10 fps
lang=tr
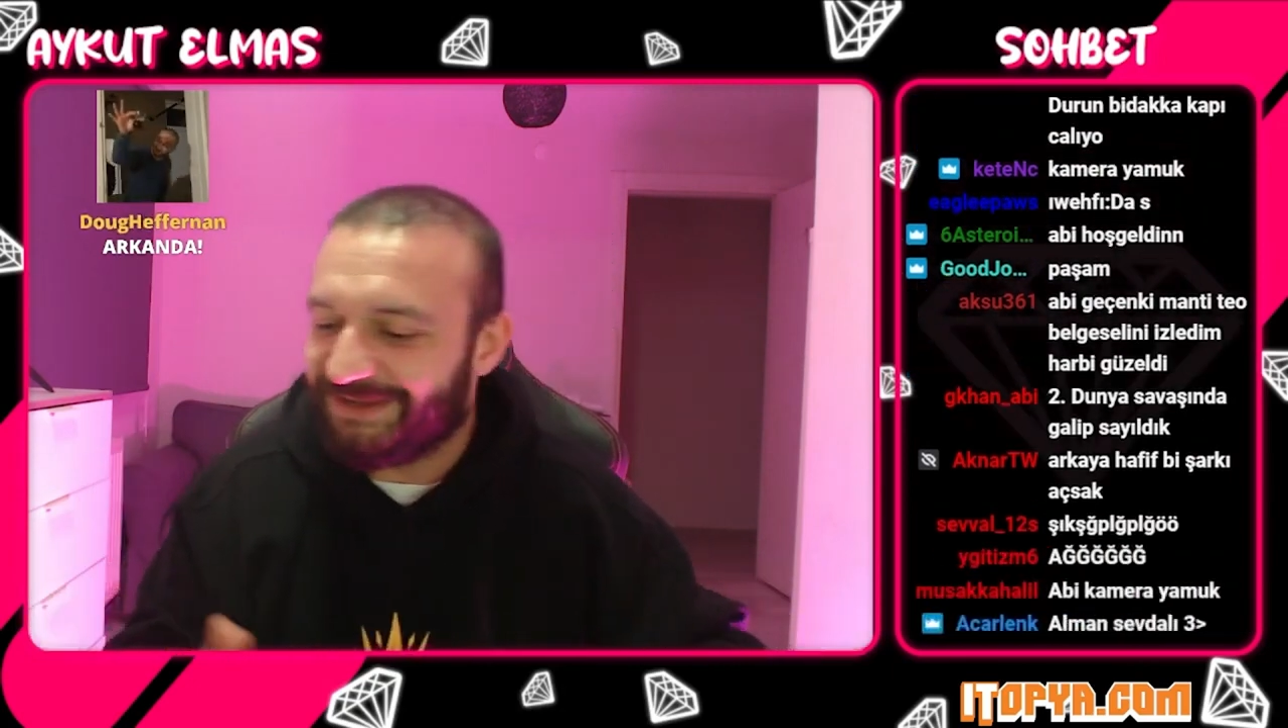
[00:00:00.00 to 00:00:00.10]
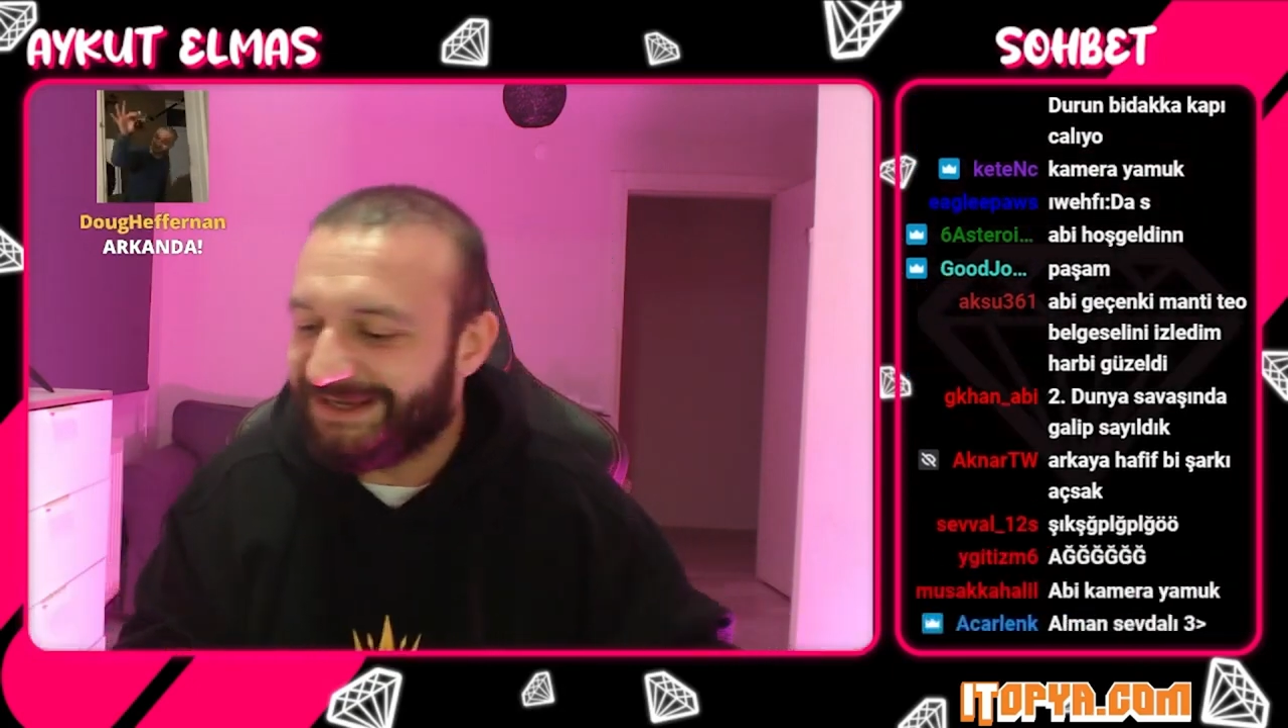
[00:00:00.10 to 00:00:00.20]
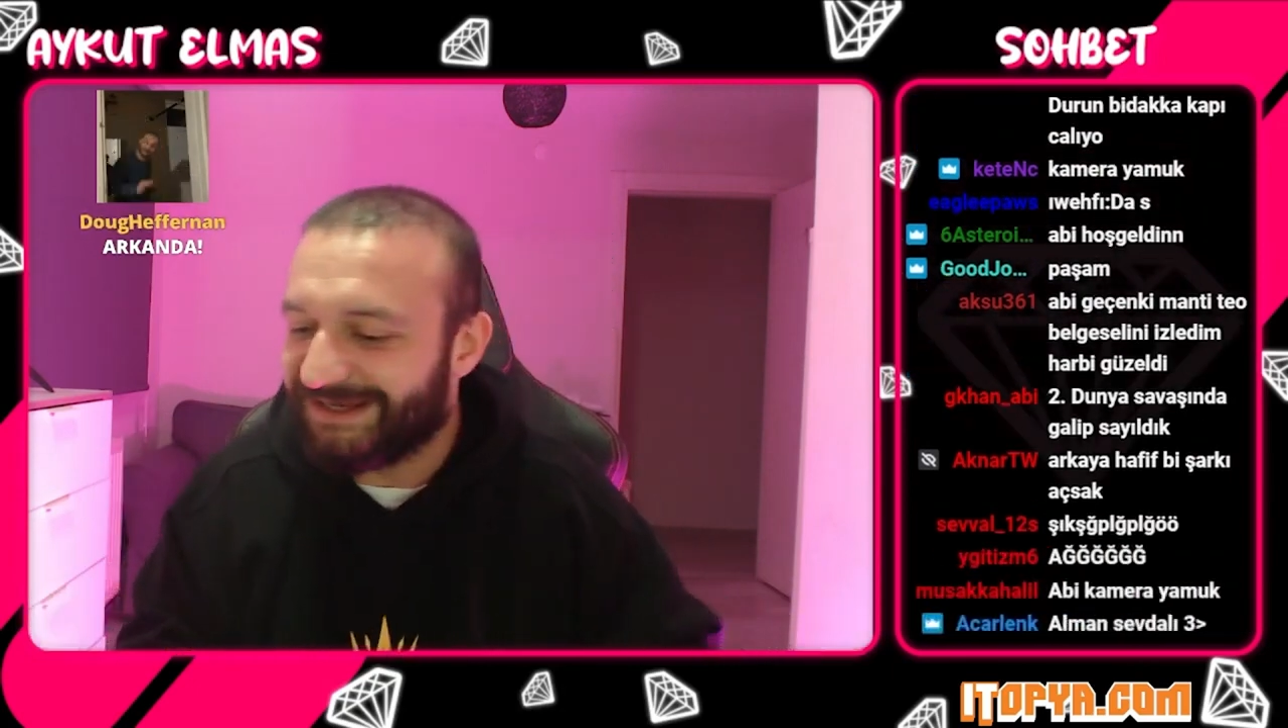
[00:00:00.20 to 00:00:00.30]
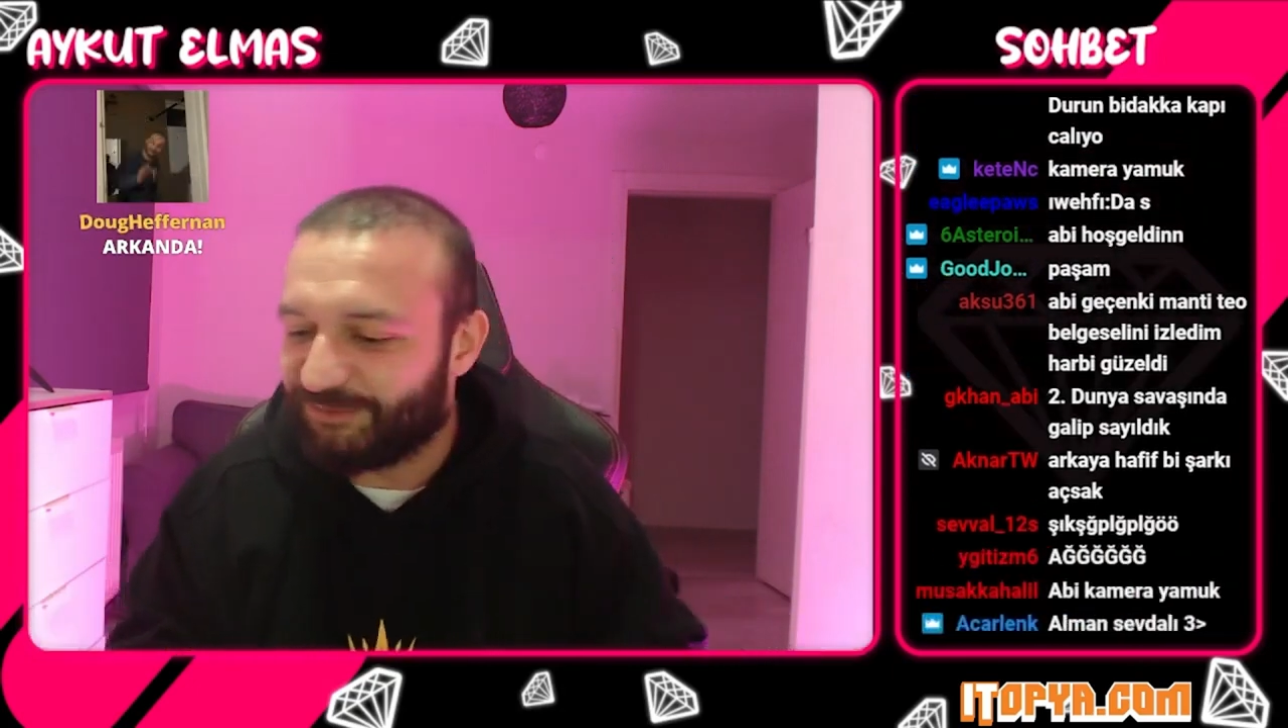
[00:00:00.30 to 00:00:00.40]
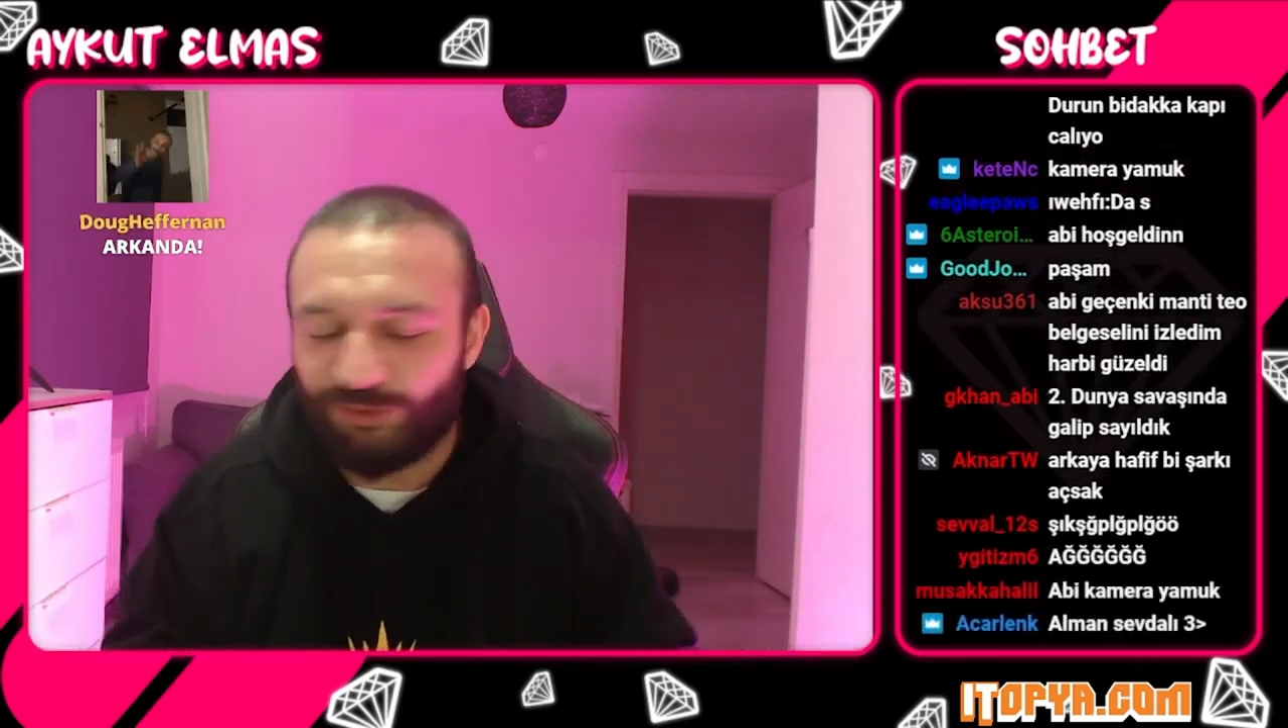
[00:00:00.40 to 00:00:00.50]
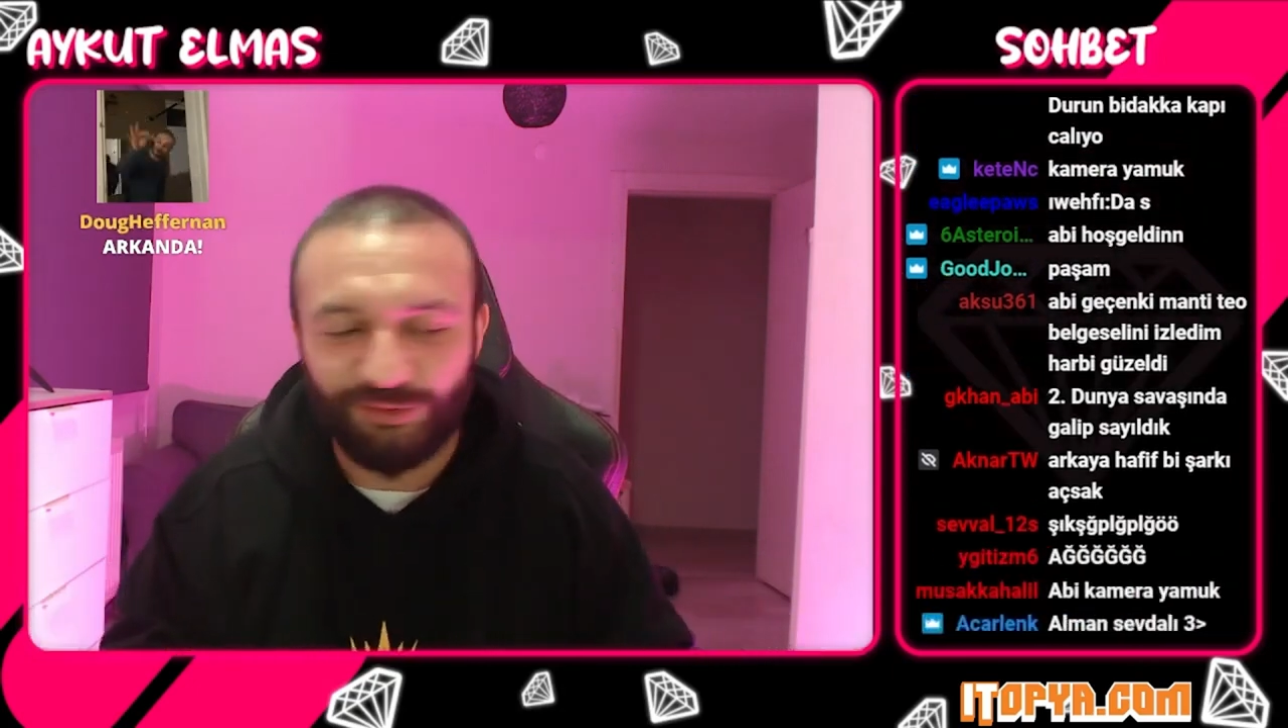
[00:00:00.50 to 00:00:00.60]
birlikte